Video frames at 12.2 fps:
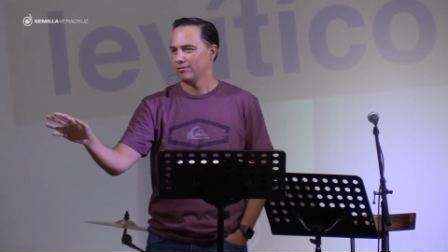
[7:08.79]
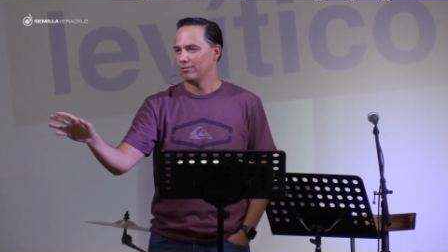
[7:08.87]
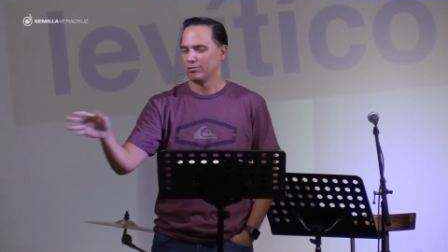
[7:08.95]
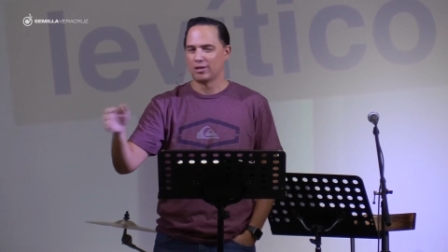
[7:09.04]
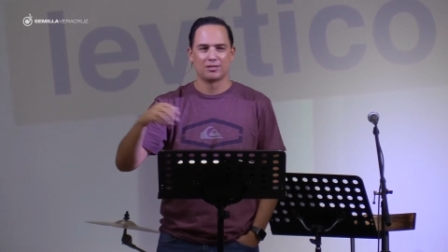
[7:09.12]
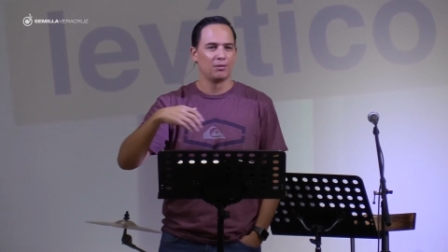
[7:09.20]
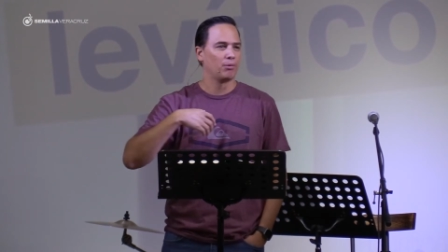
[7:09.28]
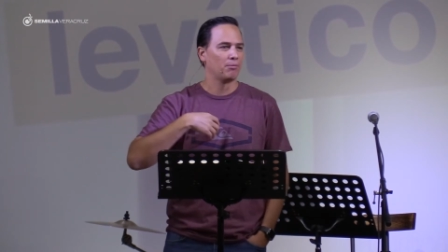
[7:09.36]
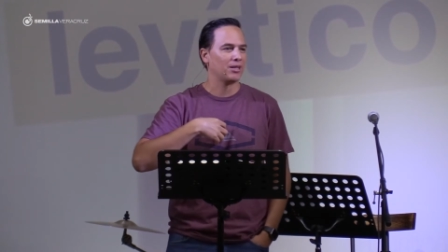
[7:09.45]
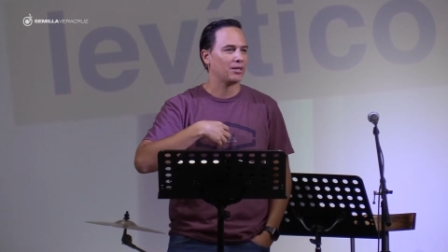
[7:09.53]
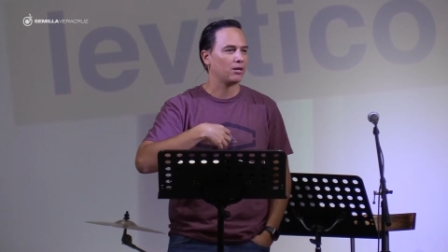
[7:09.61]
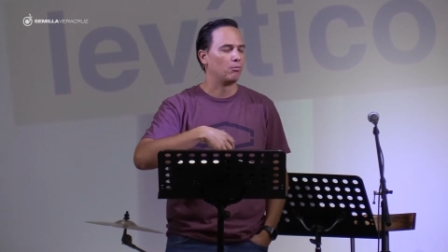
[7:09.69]
O sea,
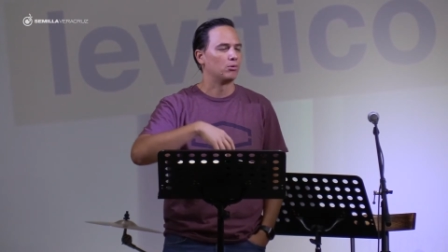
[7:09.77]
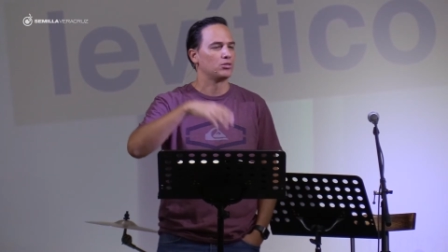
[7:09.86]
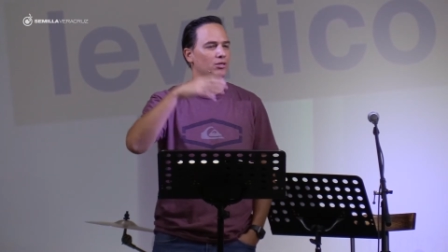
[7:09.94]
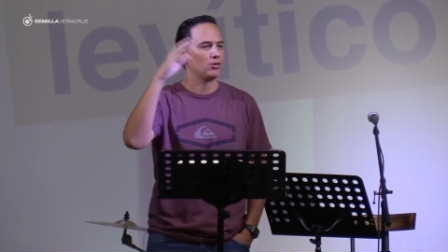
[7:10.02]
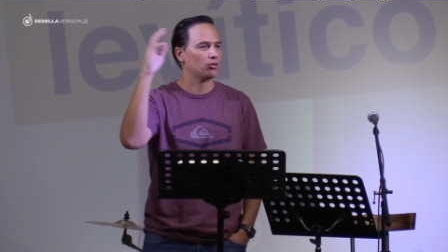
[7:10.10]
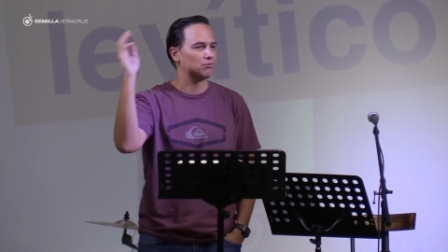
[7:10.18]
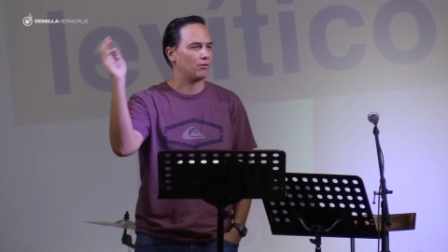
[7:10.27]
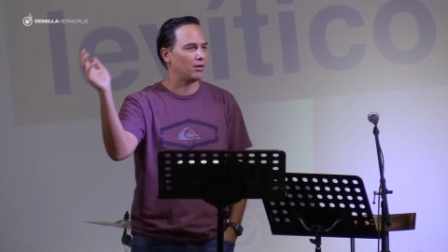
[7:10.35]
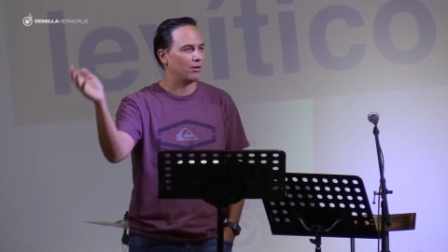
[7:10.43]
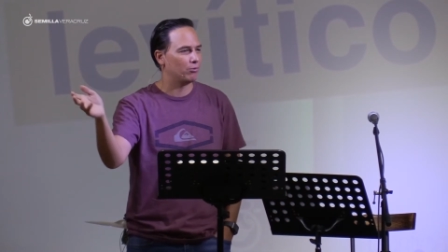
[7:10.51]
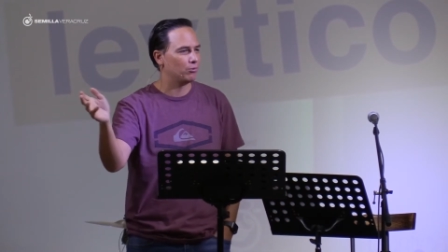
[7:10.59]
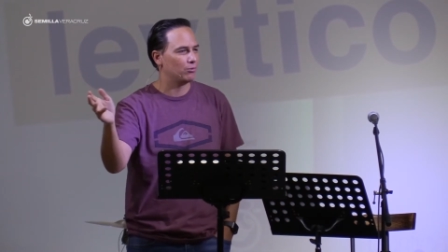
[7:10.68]
simplemente como si Dios
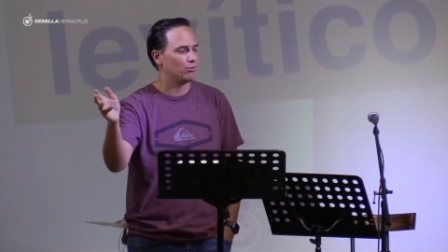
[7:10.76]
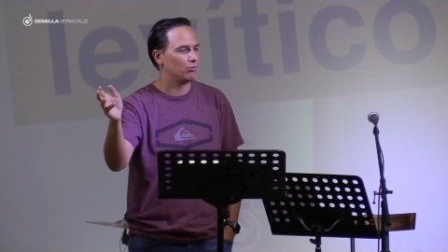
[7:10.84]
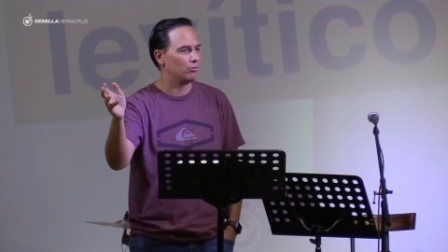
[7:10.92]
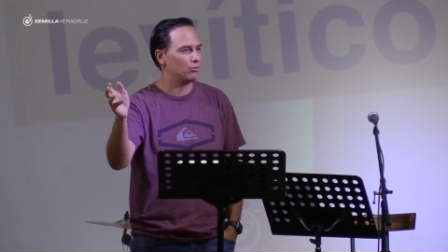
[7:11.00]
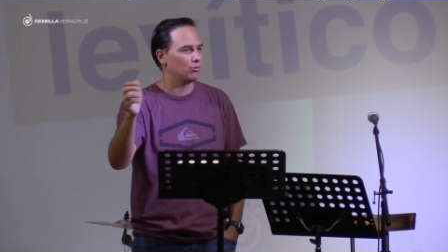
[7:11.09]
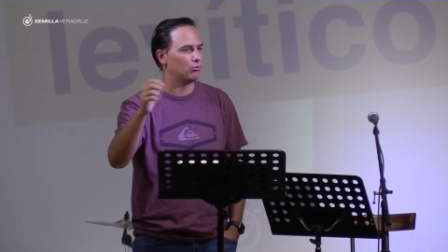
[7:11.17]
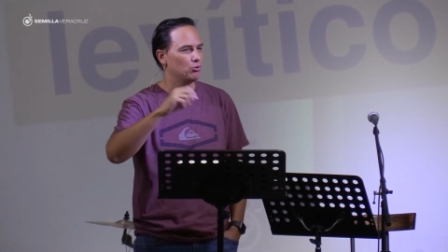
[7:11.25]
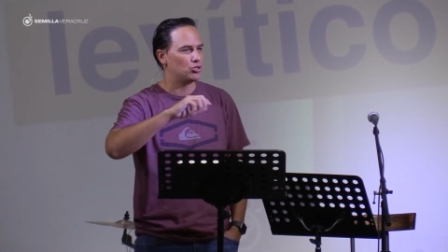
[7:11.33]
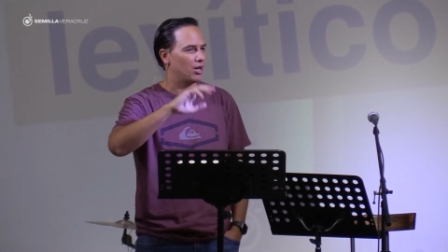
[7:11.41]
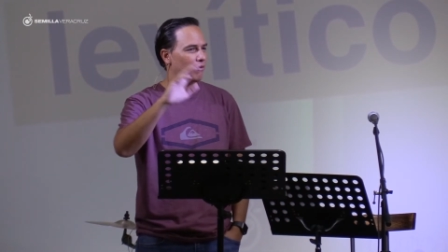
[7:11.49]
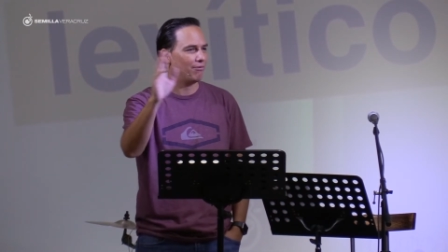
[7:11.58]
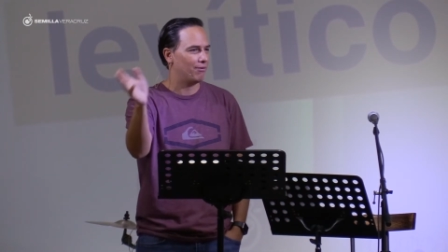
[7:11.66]
fuera un,
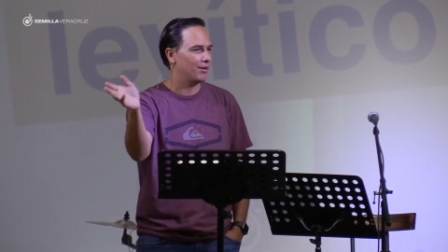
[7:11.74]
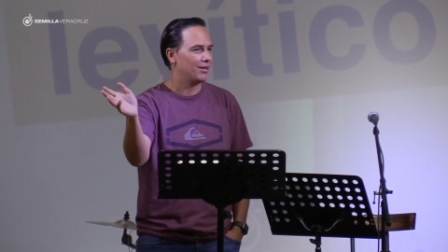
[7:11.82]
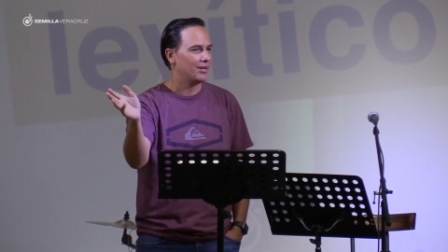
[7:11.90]
chef